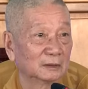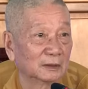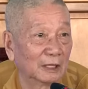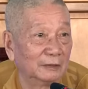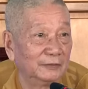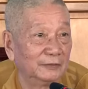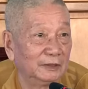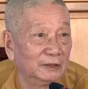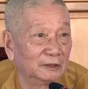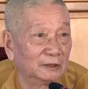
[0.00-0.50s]

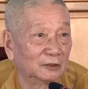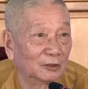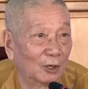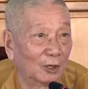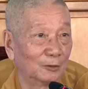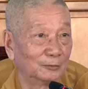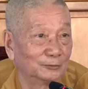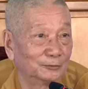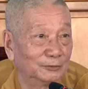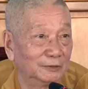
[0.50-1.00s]
Tại vì
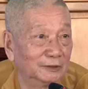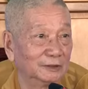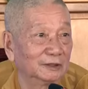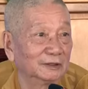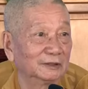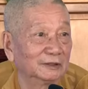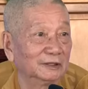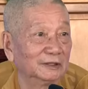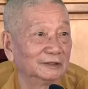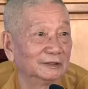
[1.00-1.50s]
có phước
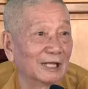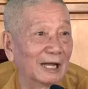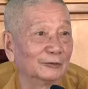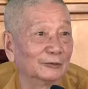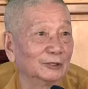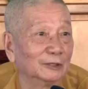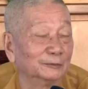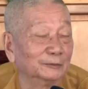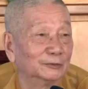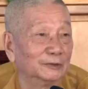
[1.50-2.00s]
thì
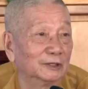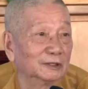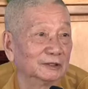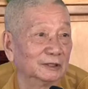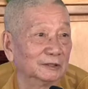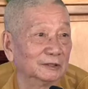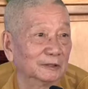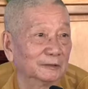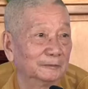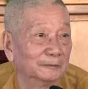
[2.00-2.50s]
tạo nên phước
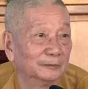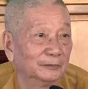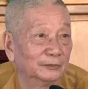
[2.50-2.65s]
được.